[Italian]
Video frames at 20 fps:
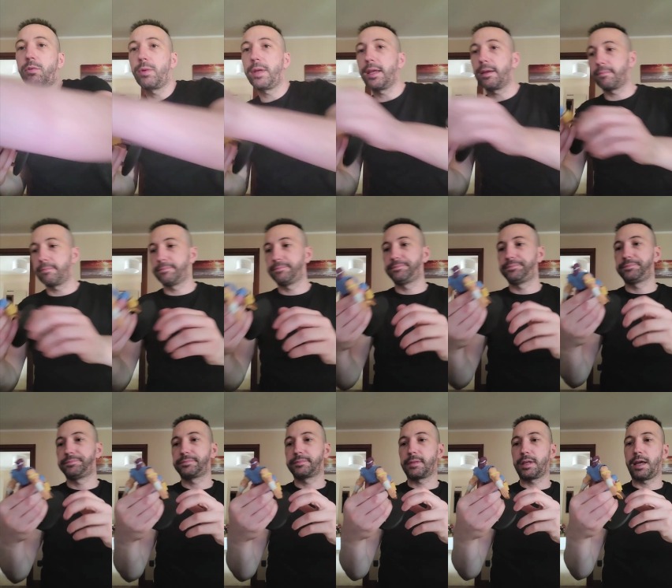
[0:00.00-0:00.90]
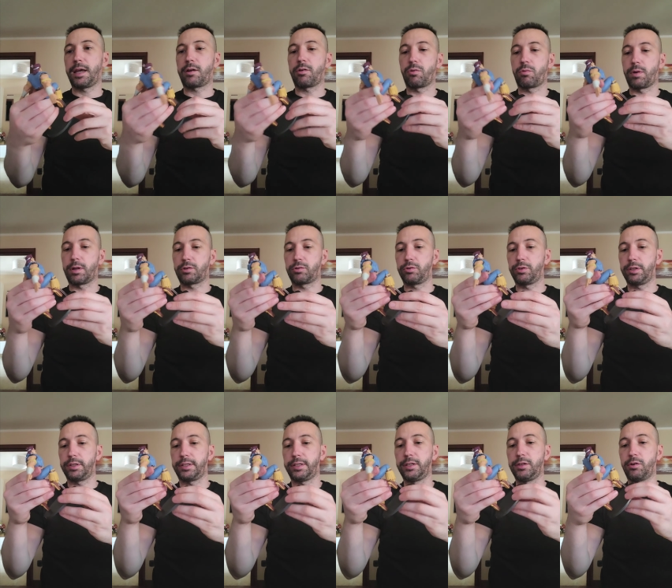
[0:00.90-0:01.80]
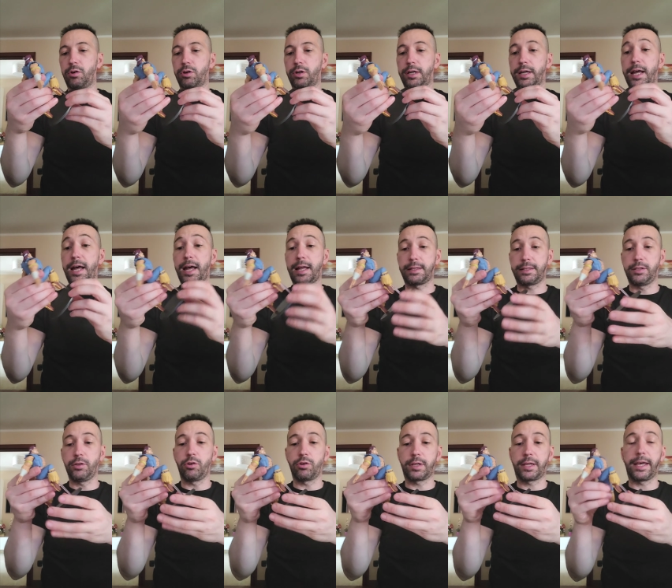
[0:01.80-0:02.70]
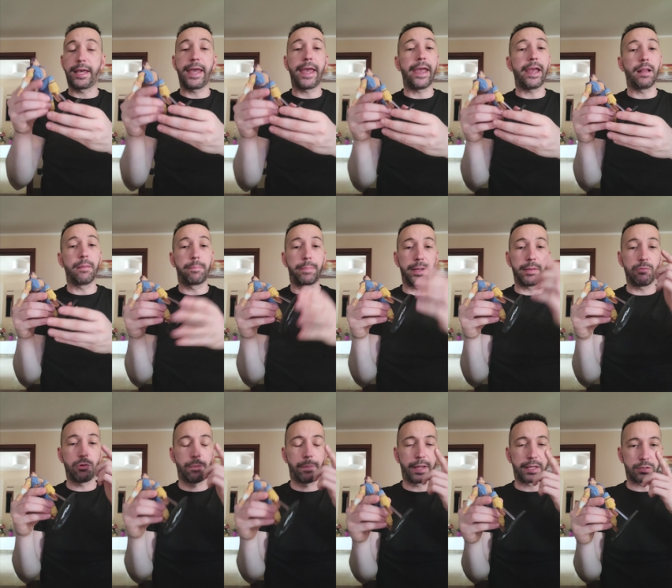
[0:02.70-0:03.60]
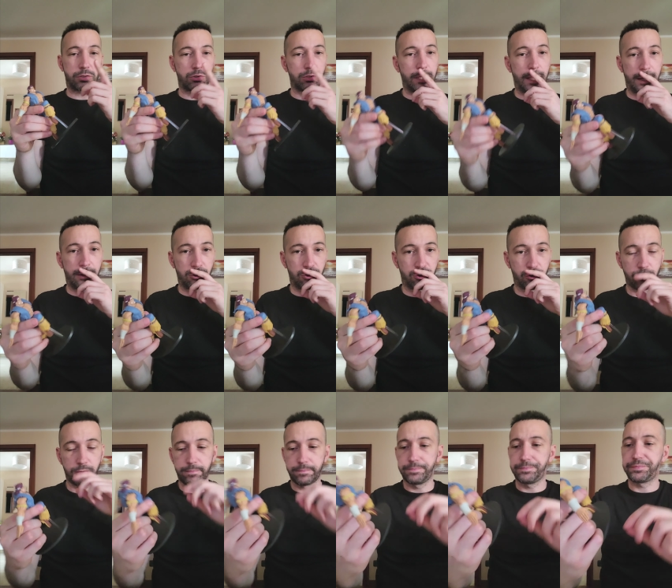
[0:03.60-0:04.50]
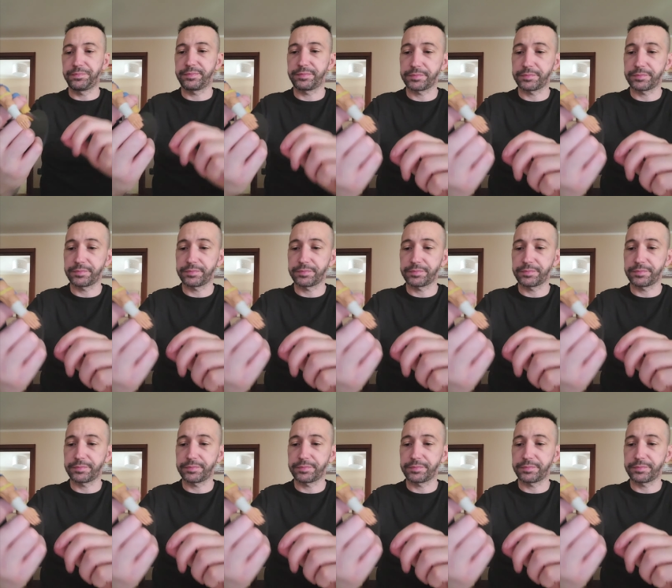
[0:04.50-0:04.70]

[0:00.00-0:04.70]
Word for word: qui ecco qua Tiok ah Tiok è il primo personaggio